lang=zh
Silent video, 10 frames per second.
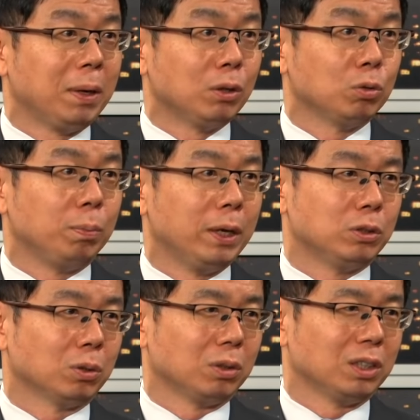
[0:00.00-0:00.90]
病毒变
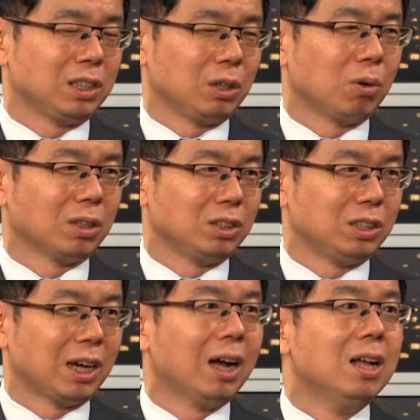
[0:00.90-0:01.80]
种的情况之
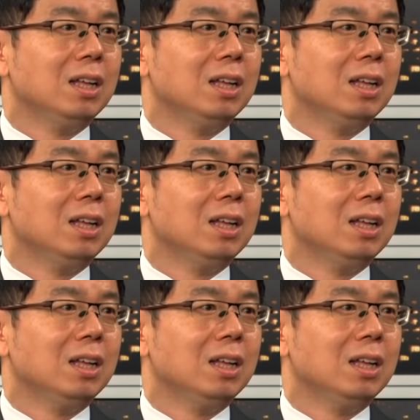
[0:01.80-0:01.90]
下，